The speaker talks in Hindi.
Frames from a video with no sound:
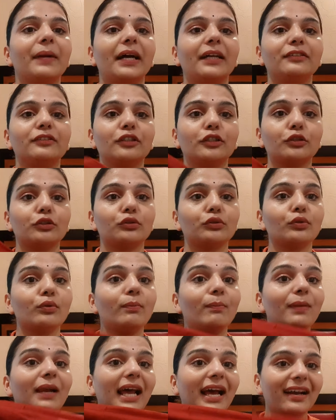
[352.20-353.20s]
पहन सकते
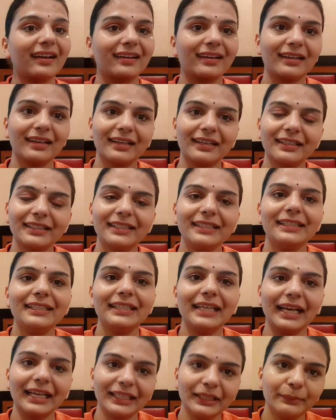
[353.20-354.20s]
हो ब्लैक कलर की
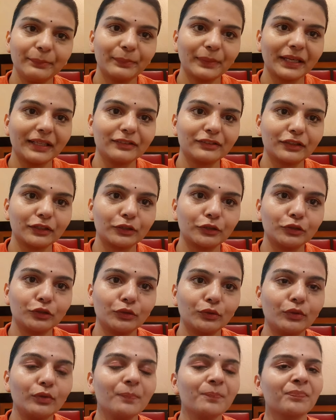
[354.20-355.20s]
डेनिम पहन
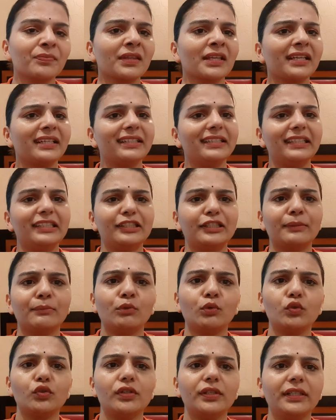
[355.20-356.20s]
सकते हो नीचे
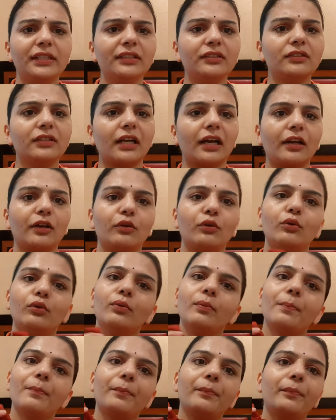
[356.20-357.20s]
मोजरी डाल लो
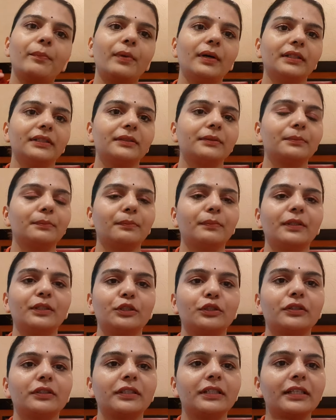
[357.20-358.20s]
बस
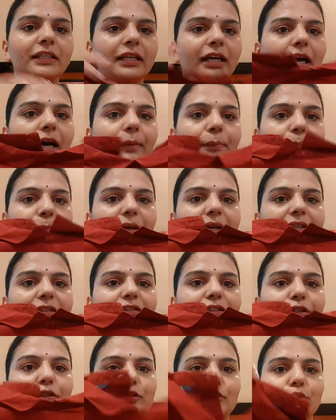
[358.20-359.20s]
मस्त आप
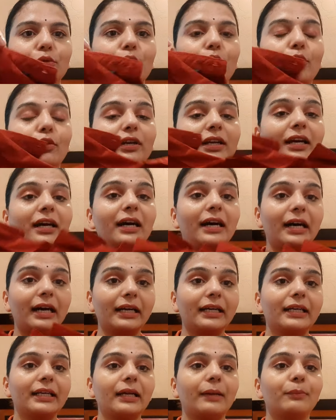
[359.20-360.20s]
पहन सकते हो और
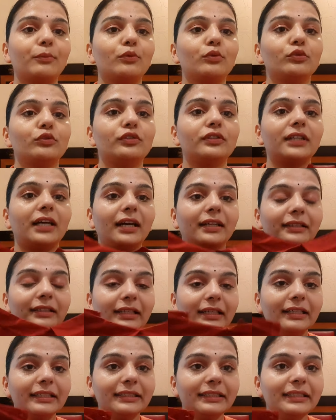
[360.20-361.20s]
हाँ अगर आपको
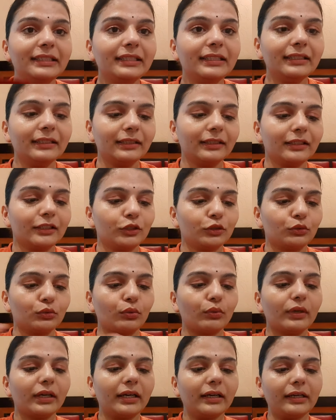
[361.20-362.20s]
ज़्यादा ही
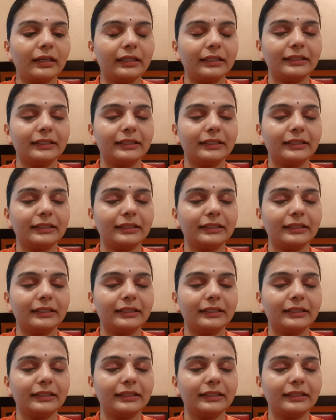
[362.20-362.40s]
थोड़ा